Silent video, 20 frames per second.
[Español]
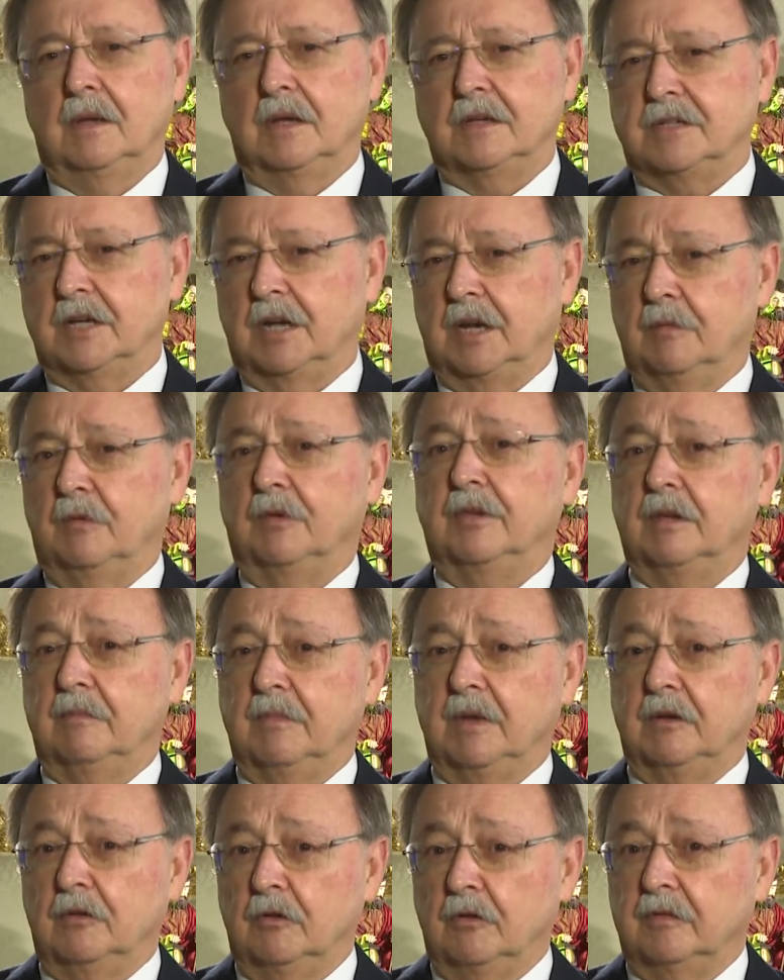Echaremos de
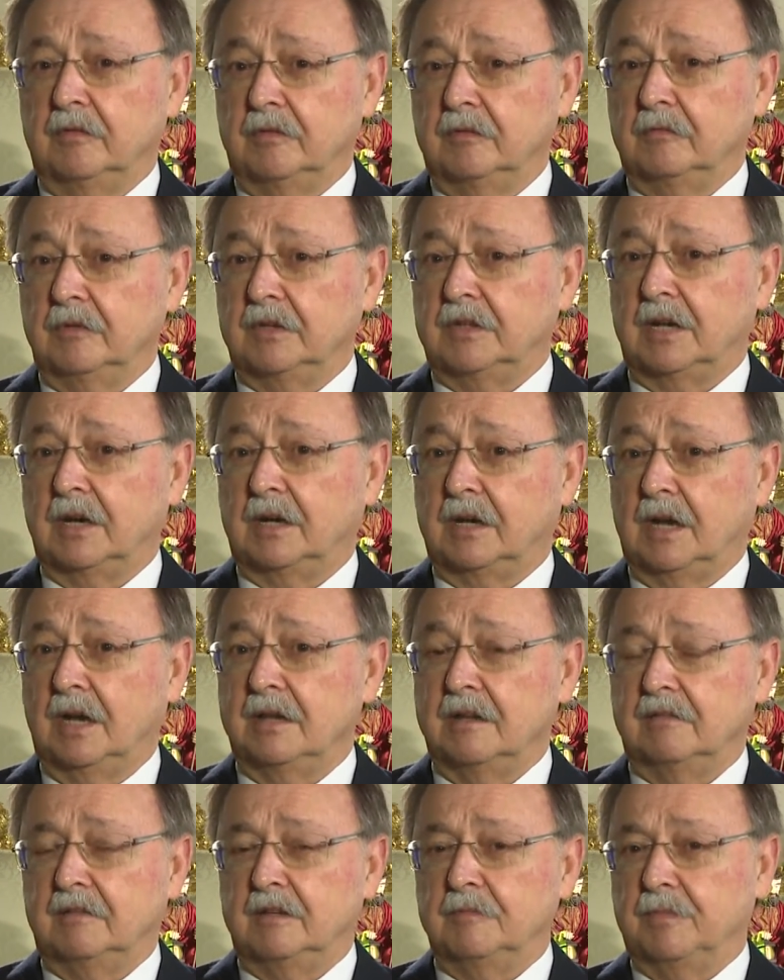menos nuestras
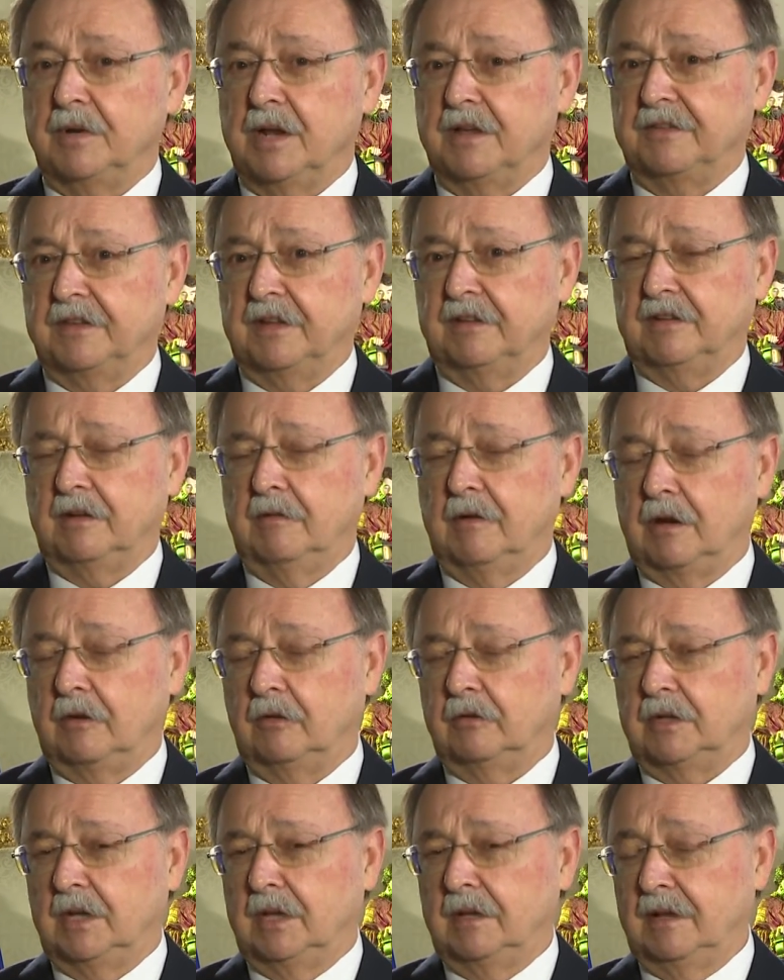calles y plazas
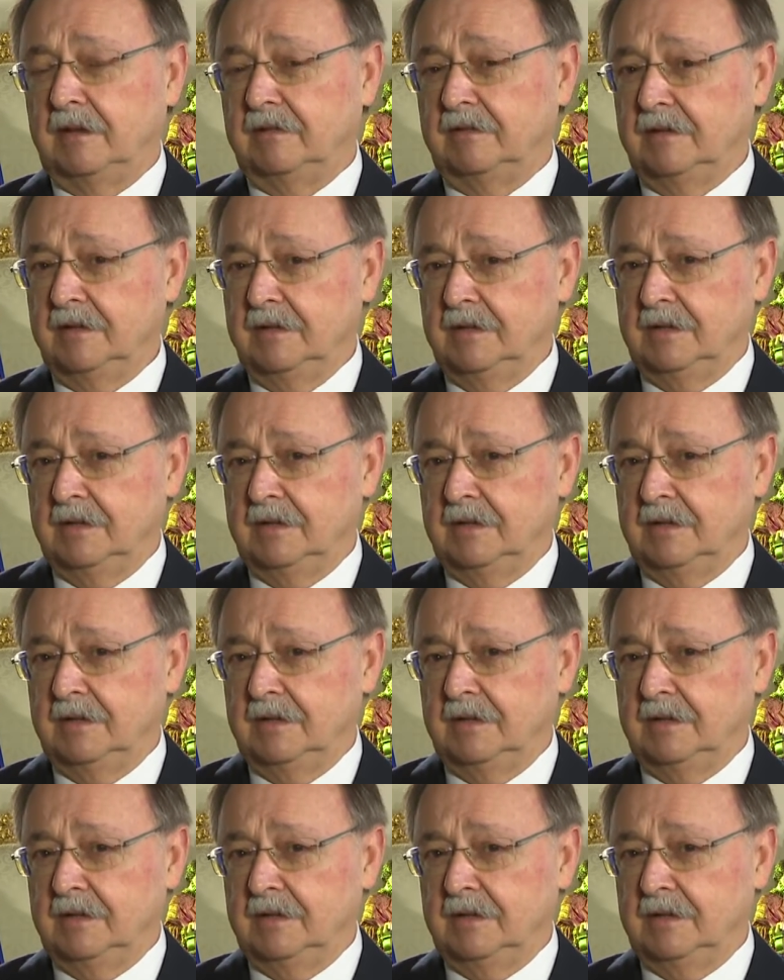abarrotadas